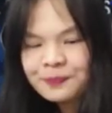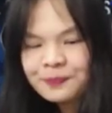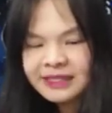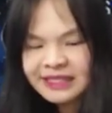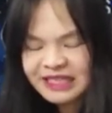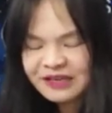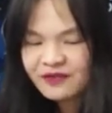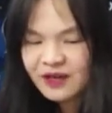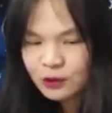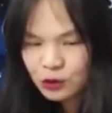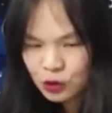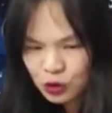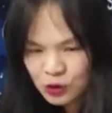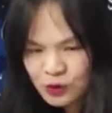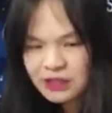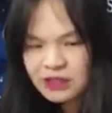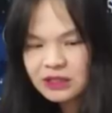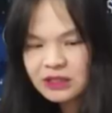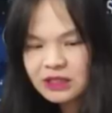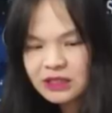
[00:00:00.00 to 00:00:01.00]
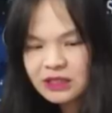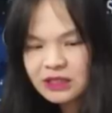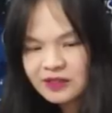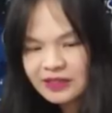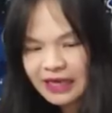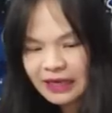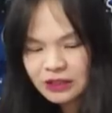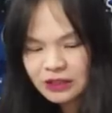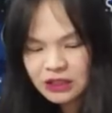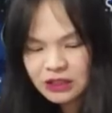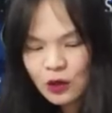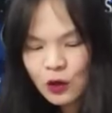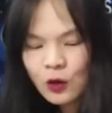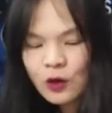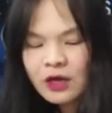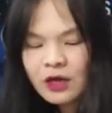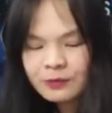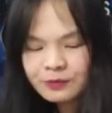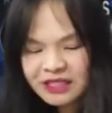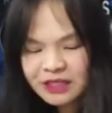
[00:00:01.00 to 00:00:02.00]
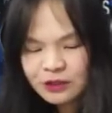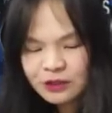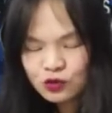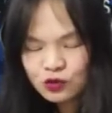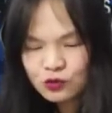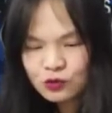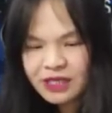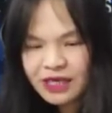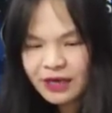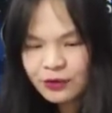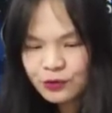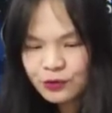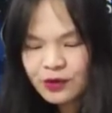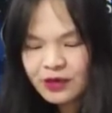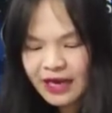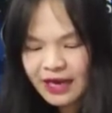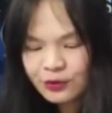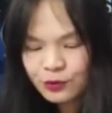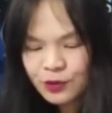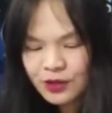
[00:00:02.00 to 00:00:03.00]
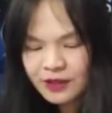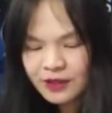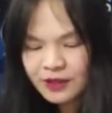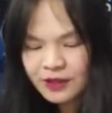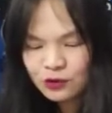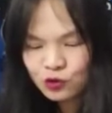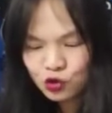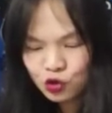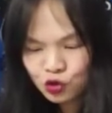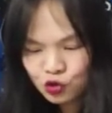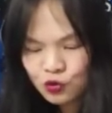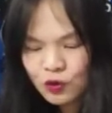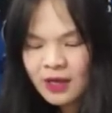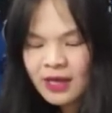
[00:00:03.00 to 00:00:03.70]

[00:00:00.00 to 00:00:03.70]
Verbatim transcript: 检方确实调查之后，拼图也越来越清楚。